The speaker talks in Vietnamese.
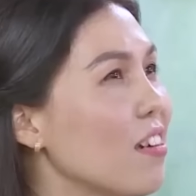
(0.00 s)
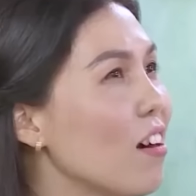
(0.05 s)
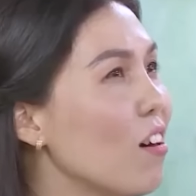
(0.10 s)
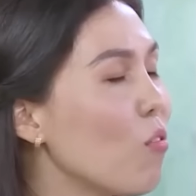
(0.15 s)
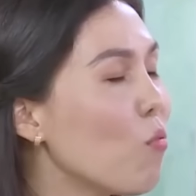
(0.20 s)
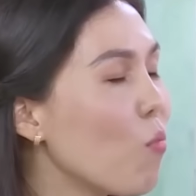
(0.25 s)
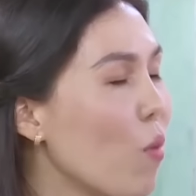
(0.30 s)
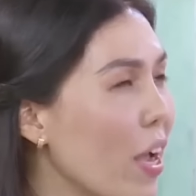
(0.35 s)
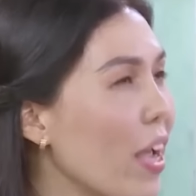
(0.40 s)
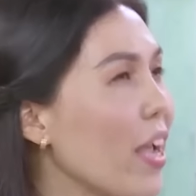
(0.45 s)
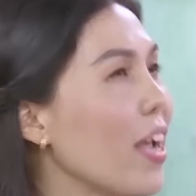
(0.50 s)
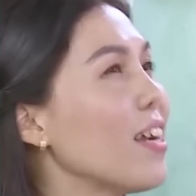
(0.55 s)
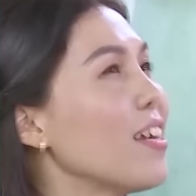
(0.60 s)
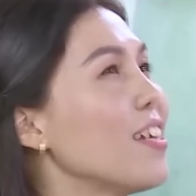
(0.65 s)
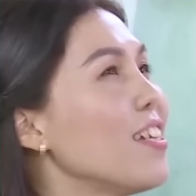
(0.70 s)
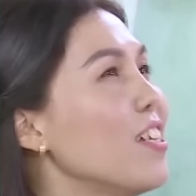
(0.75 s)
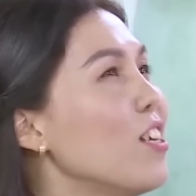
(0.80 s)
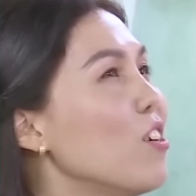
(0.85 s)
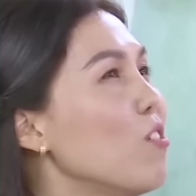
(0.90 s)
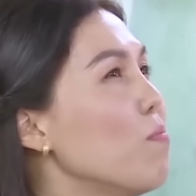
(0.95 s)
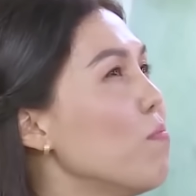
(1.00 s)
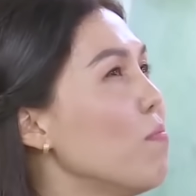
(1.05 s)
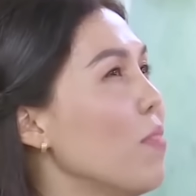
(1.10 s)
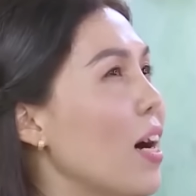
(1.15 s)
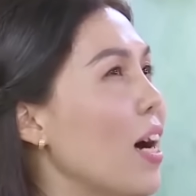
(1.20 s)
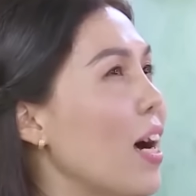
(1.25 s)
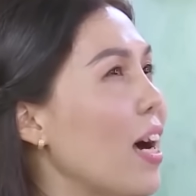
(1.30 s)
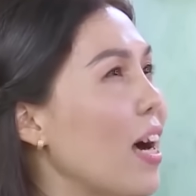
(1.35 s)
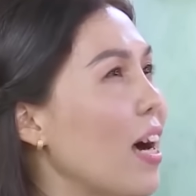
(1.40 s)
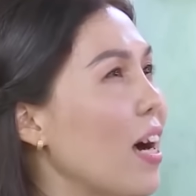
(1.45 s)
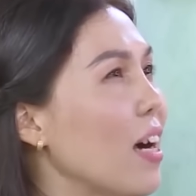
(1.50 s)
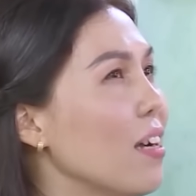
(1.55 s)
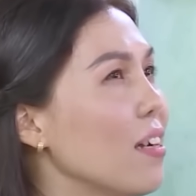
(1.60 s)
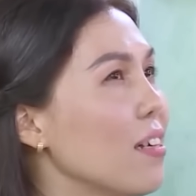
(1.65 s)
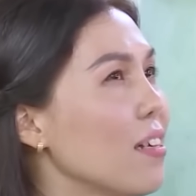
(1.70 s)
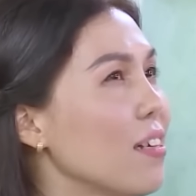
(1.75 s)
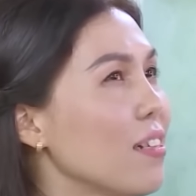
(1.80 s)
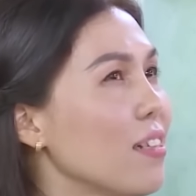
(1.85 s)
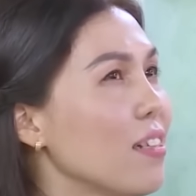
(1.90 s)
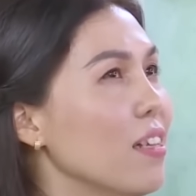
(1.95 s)
Có quen nhưng mà
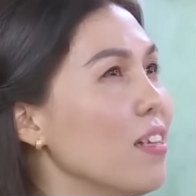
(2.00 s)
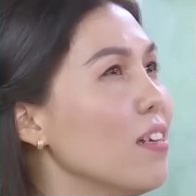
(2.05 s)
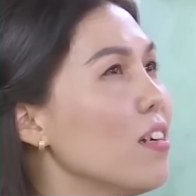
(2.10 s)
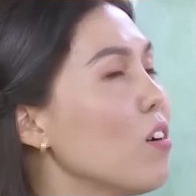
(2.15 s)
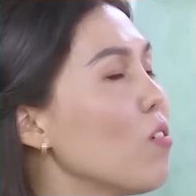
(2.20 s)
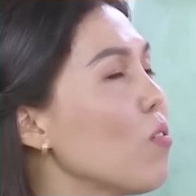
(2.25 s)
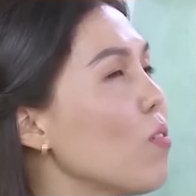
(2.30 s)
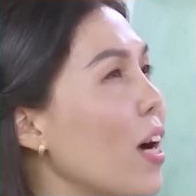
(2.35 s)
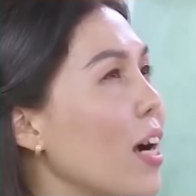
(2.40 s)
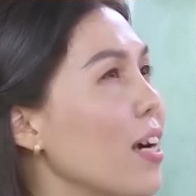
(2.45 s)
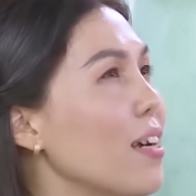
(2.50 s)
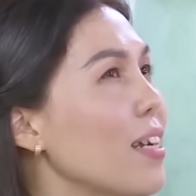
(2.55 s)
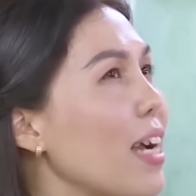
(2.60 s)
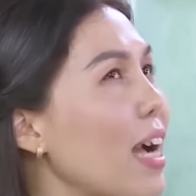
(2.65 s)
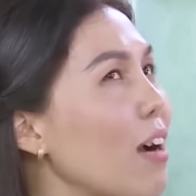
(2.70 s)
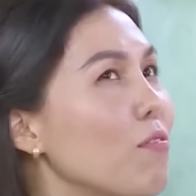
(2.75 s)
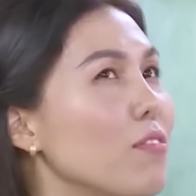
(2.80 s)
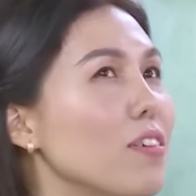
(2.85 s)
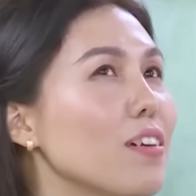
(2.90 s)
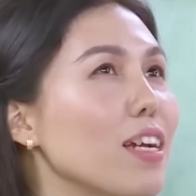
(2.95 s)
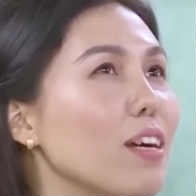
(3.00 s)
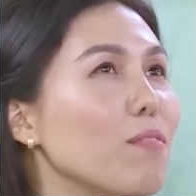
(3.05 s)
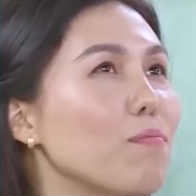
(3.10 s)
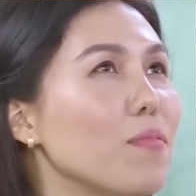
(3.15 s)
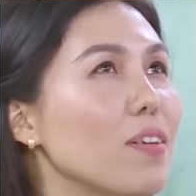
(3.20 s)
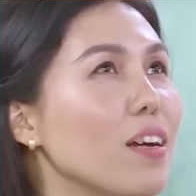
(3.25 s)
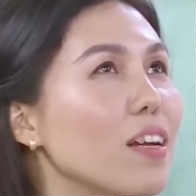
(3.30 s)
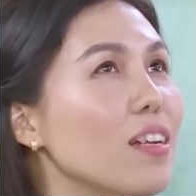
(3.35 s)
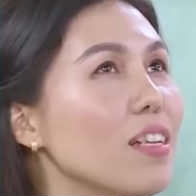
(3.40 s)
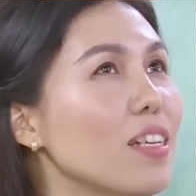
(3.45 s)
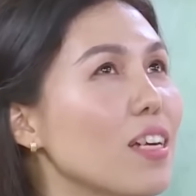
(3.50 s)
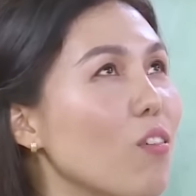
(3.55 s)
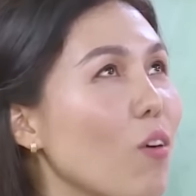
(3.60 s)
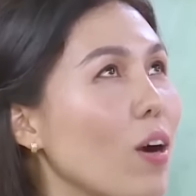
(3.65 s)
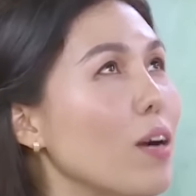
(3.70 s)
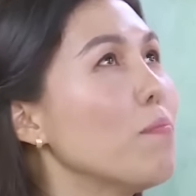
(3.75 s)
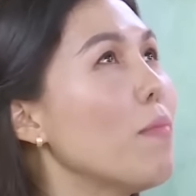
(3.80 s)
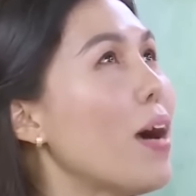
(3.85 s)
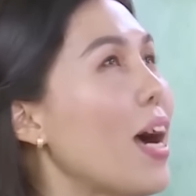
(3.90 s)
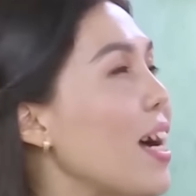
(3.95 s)
chỉ có khoảng cao nhất em nghĩ
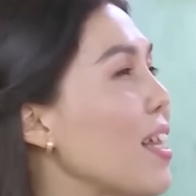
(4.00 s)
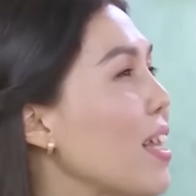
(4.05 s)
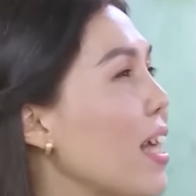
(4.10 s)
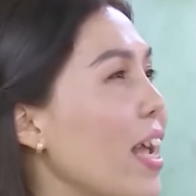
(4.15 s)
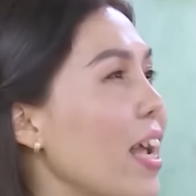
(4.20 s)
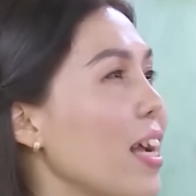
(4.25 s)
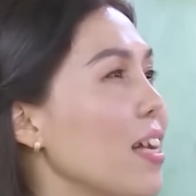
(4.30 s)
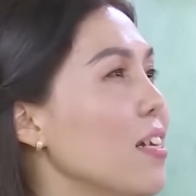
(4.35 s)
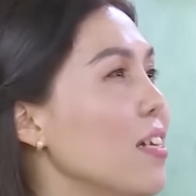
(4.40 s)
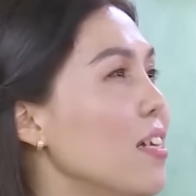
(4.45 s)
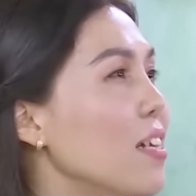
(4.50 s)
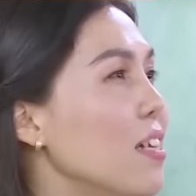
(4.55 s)
khoảng ba tháng.